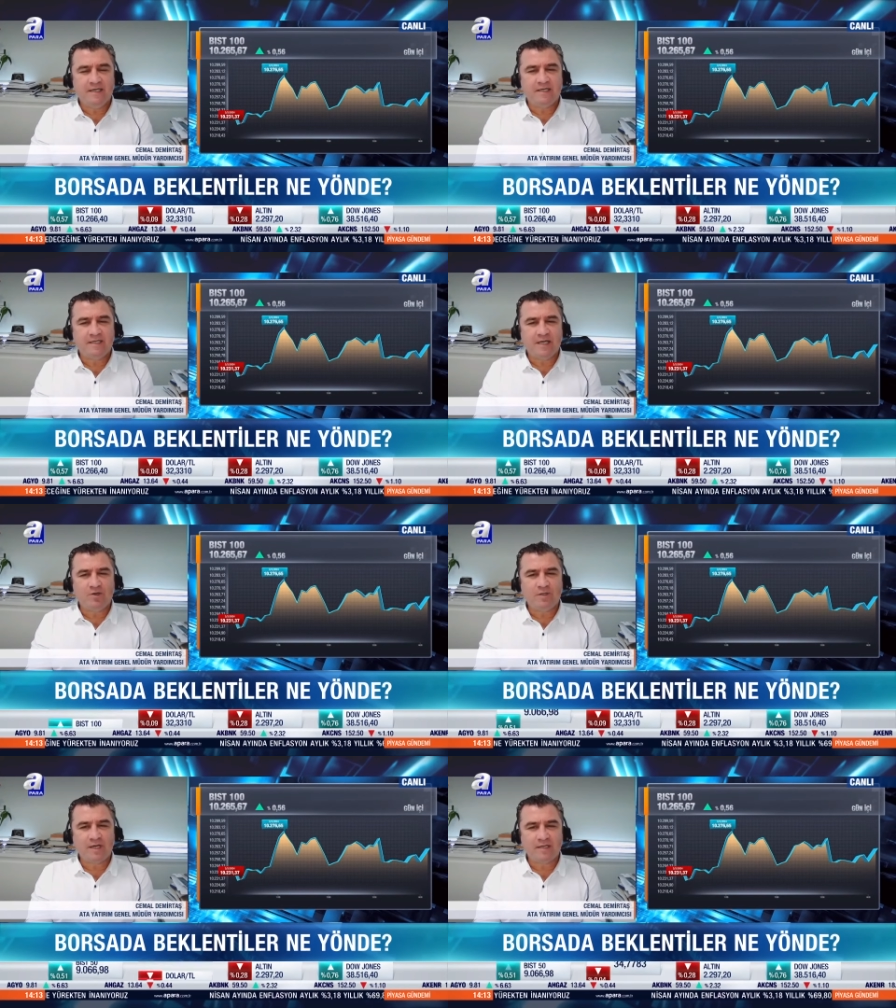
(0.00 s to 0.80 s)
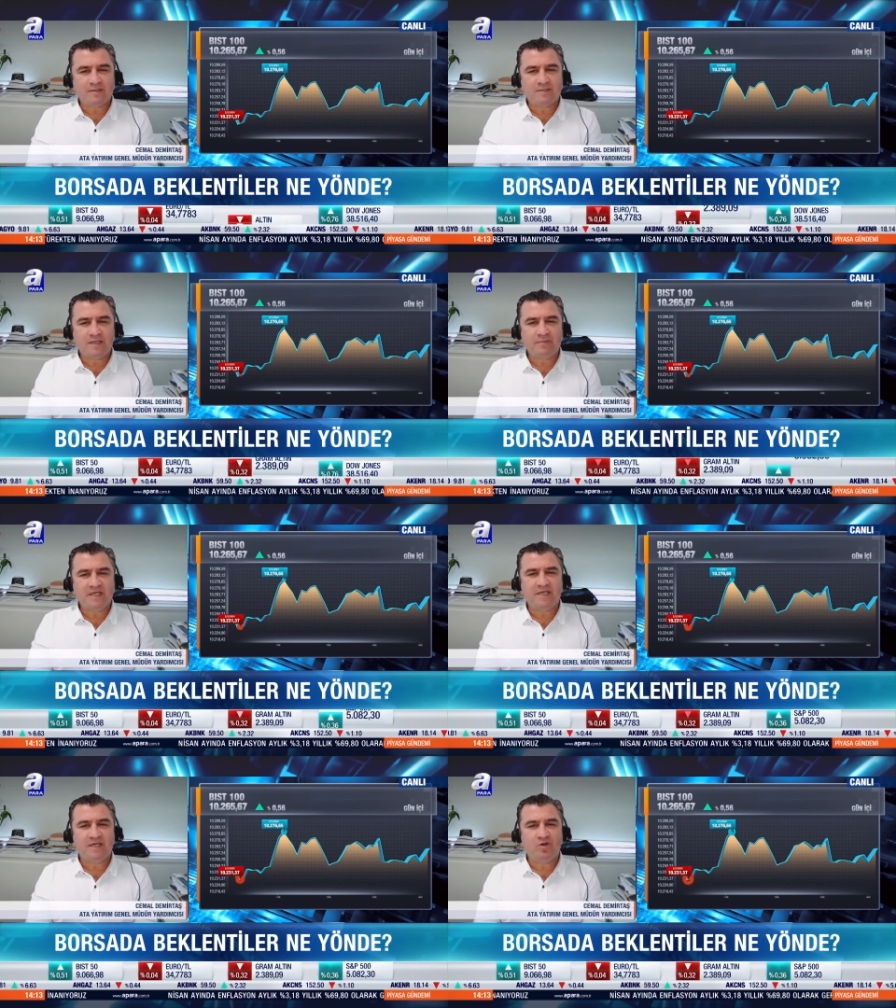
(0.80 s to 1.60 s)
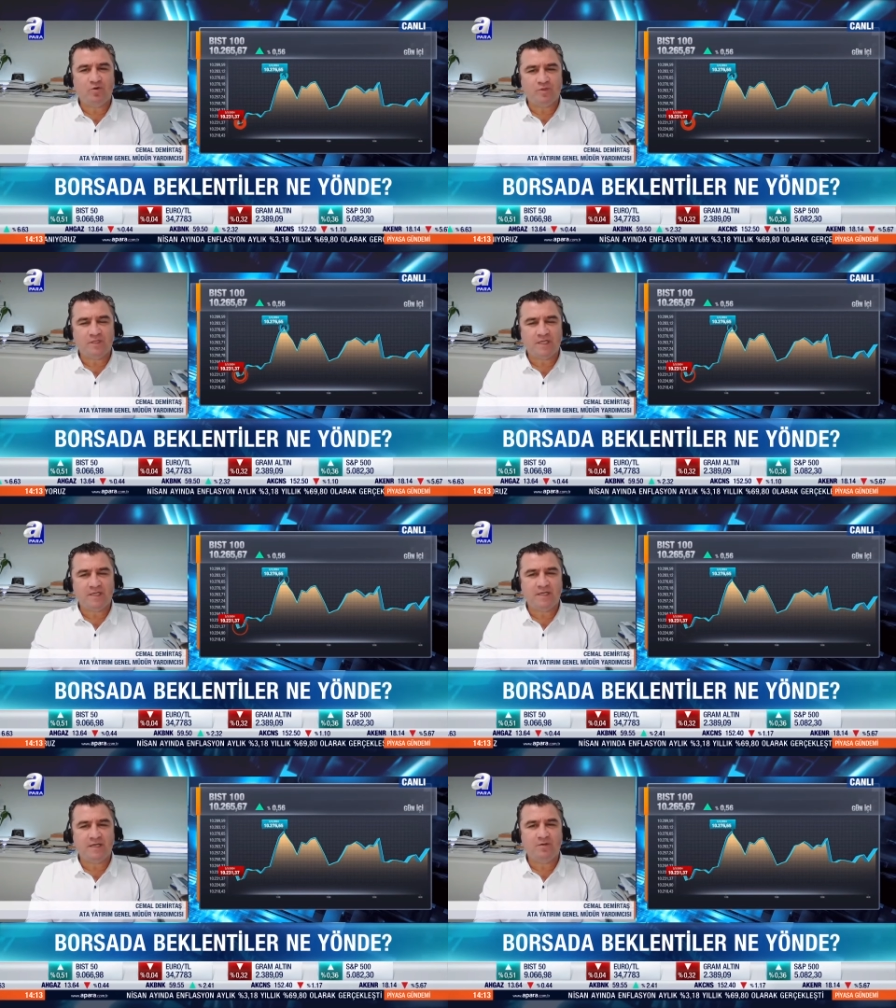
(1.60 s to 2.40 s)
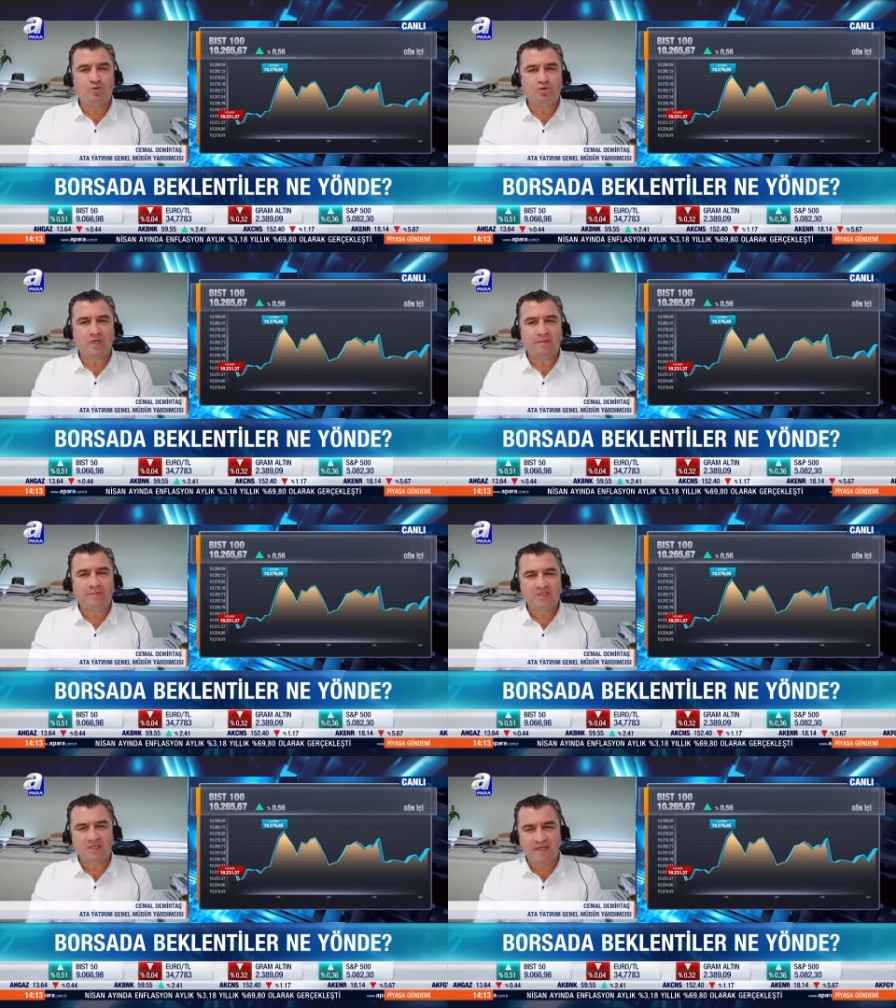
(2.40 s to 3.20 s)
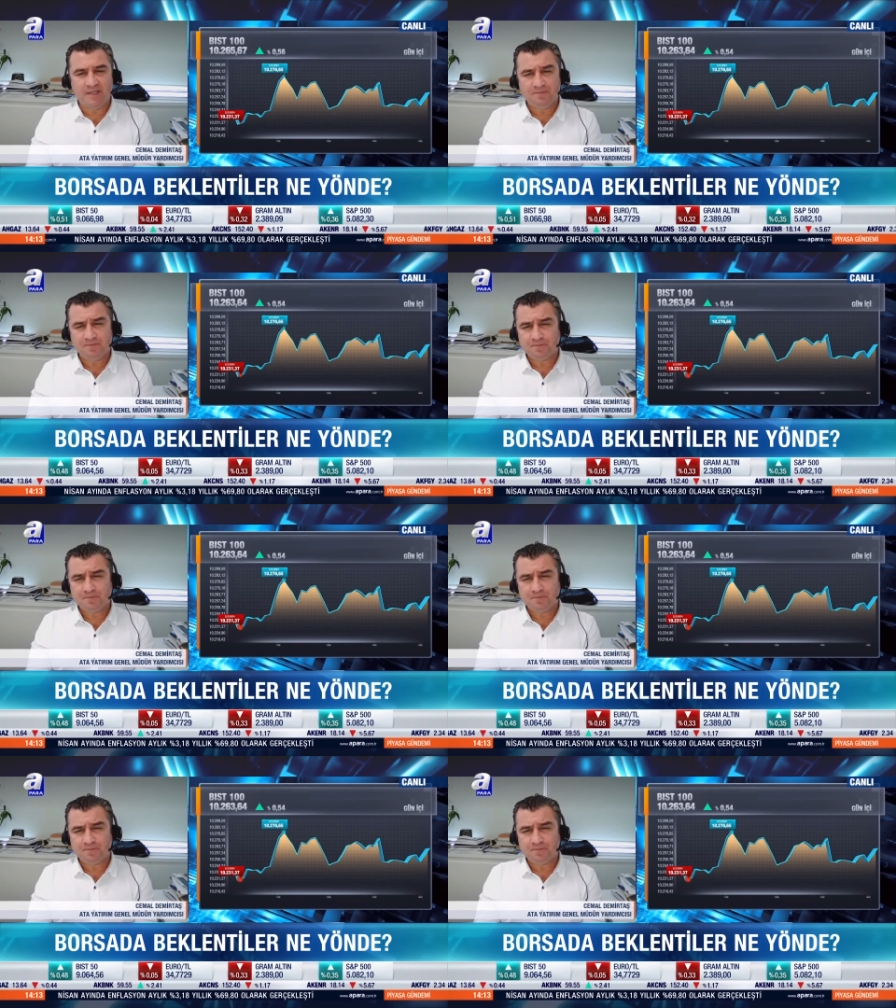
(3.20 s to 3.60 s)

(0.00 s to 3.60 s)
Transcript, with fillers: E, genel olarak tabii ki önümüzdeki 3 ay, 5 ay